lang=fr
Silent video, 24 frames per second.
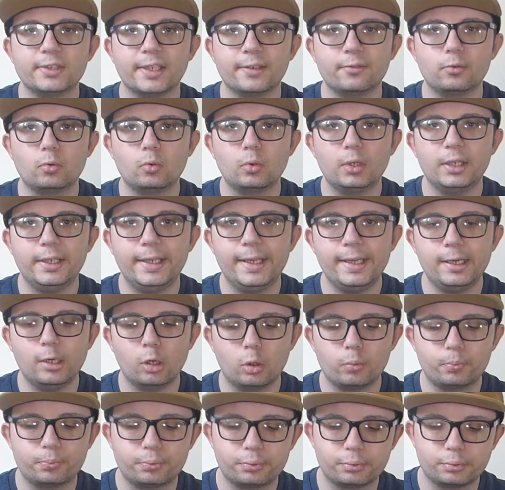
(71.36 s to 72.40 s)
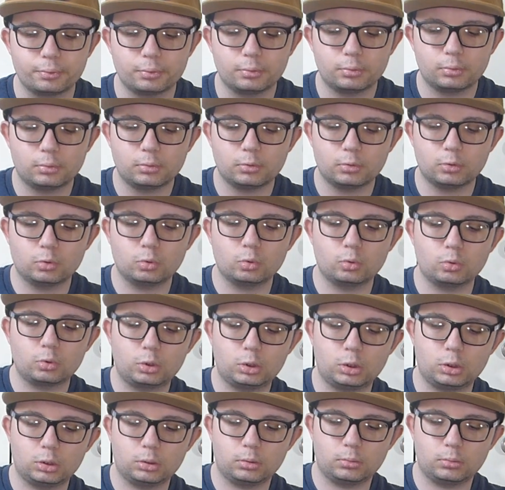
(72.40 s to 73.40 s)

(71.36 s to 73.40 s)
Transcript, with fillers: Nous avons les lampes. Donc,